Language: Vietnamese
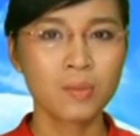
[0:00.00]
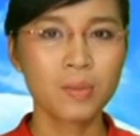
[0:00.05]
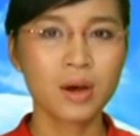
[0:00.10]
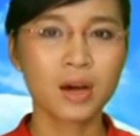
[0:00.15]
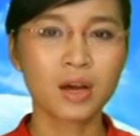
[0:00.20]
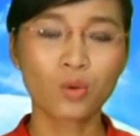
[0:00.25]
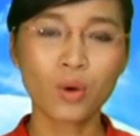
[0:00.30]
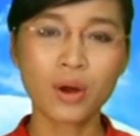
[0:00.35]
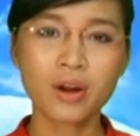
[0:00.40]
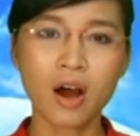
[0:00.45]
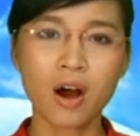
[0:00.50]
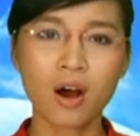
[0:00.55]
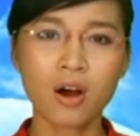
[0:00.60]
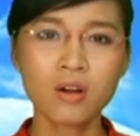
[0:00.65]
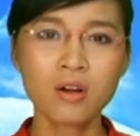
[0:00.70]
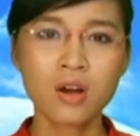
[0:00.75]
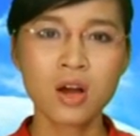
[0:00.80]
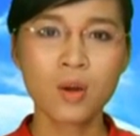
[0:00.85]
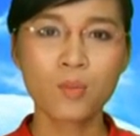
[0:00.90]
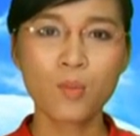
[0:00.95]
bởi qua
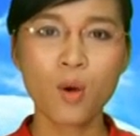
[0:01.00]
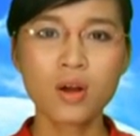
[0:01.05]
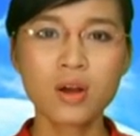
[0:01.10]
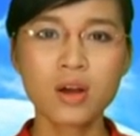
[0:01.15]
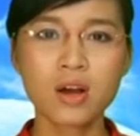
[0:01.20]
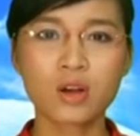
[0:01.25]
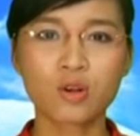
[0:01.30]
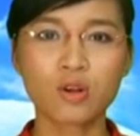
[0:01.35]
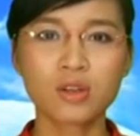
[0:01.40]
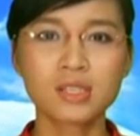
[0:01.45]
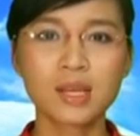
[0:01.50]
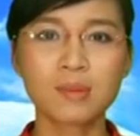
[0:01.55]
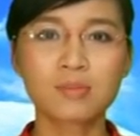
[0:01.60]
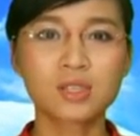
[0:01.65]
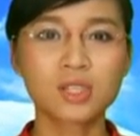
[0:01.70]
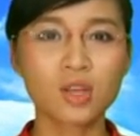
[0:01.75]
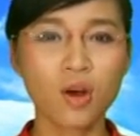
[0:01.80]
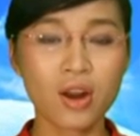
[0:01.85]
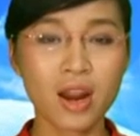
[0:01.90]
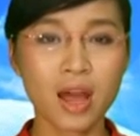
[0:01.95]
đó, mỗi người có
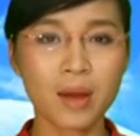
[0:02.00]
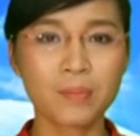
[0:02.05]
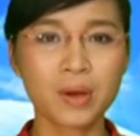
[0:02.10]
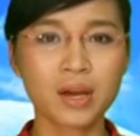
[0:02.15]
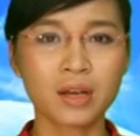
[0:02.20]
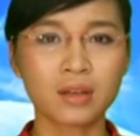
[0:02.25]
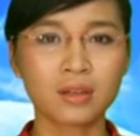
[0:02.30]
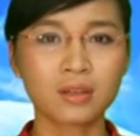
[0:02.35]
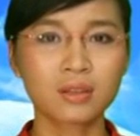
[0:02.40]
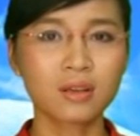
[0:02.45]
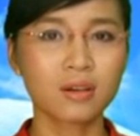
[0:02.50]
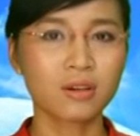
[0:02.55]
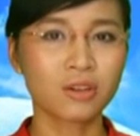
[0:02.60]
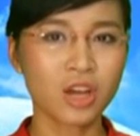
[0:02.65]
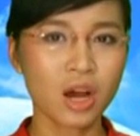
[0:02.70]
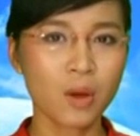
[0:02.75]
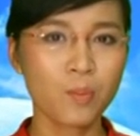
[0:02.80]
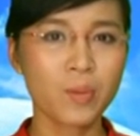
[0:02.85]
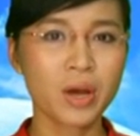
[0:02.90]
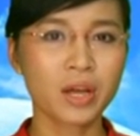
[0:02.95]
dịp soi lại mình, tự
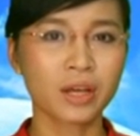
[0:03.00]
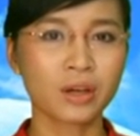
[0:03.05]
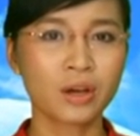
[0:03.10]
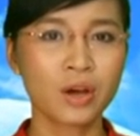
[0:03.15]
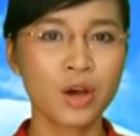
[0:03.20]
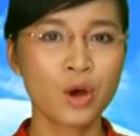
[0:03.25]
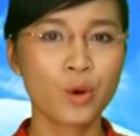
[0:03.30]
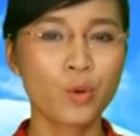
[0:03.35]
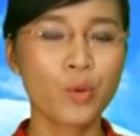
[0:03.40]
nhắc mình,